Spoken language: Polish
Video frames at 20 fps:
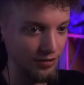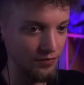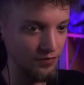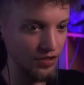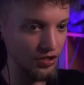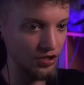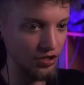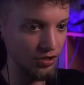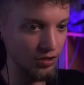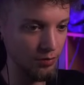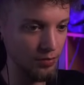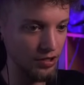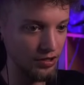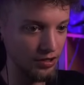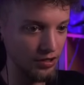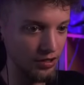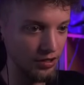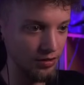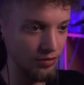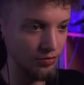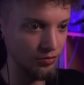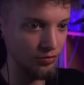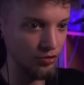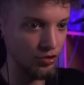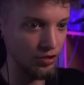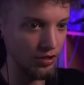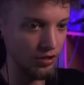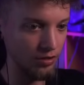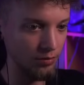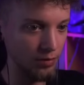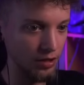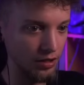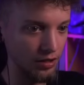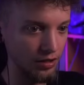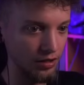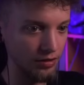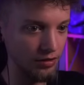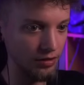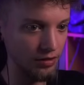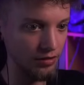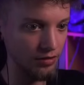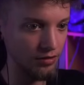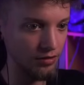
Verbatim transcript: Weź tego black... E, użyj tego blacklighta.